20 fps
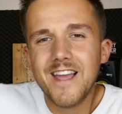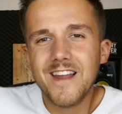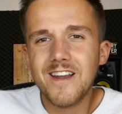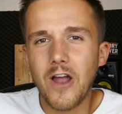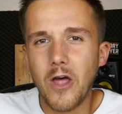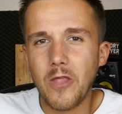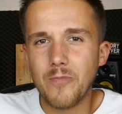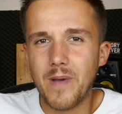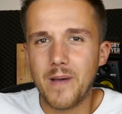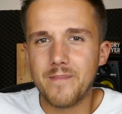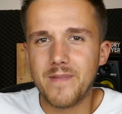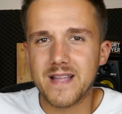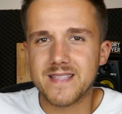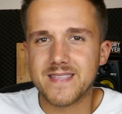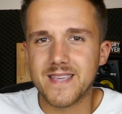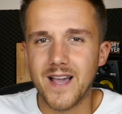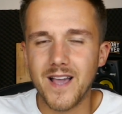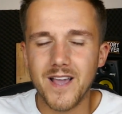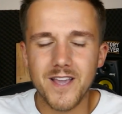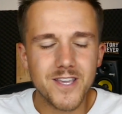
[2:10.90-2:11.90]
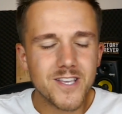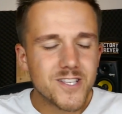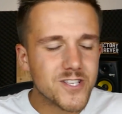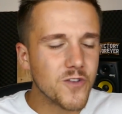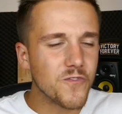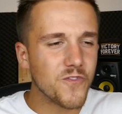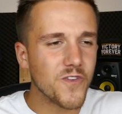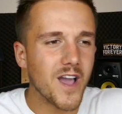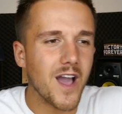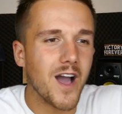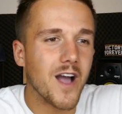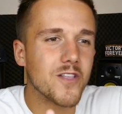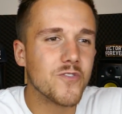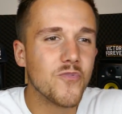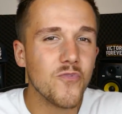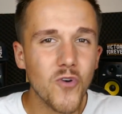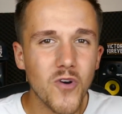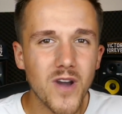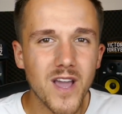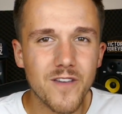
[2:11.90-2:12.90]
Et le lendemain matin, il suffira de
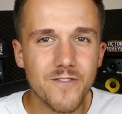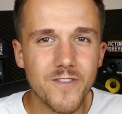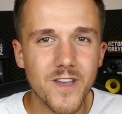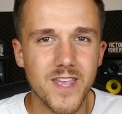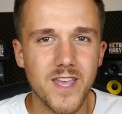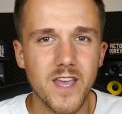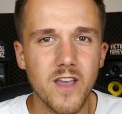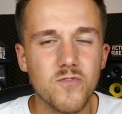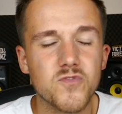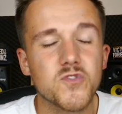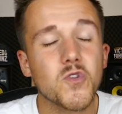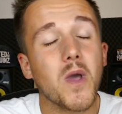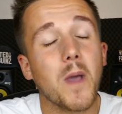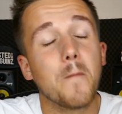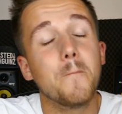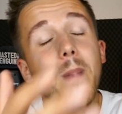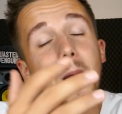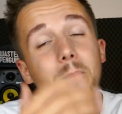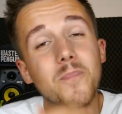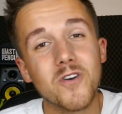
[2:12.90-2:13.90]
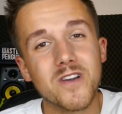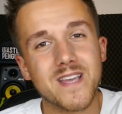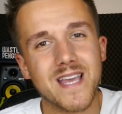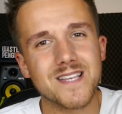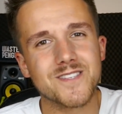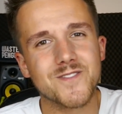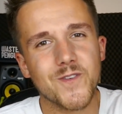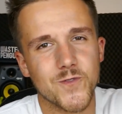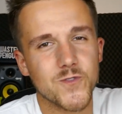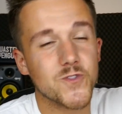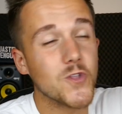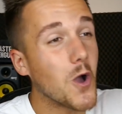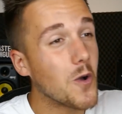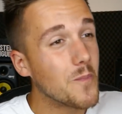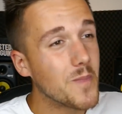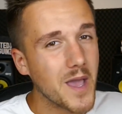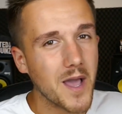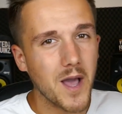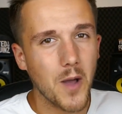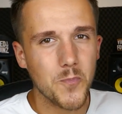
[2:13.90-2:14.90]
vous réveiller, vous aurez même l'occasion de
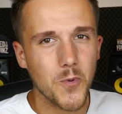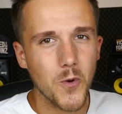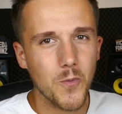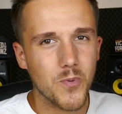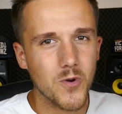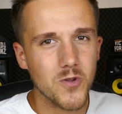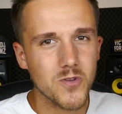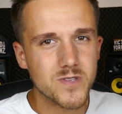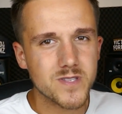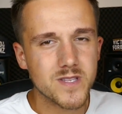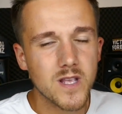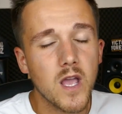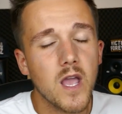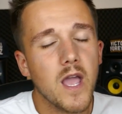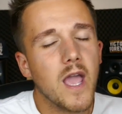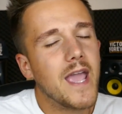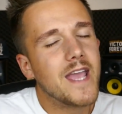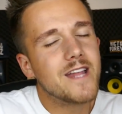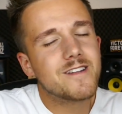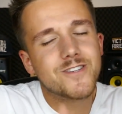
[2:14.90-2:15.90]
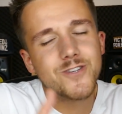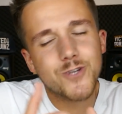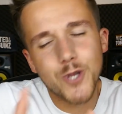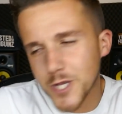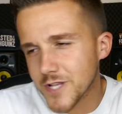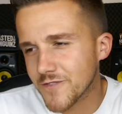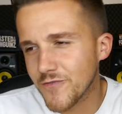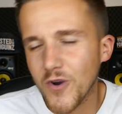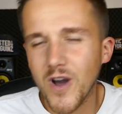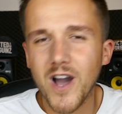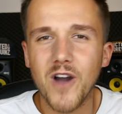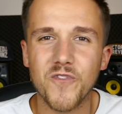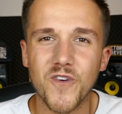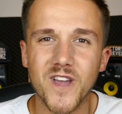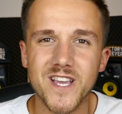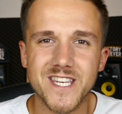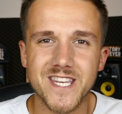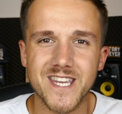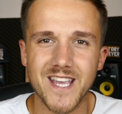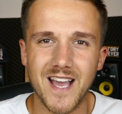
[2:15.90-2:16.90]
dormir un peu plus et de juste vous
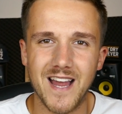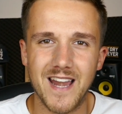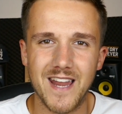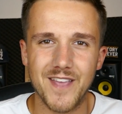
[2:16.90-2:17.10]
rafraîchir à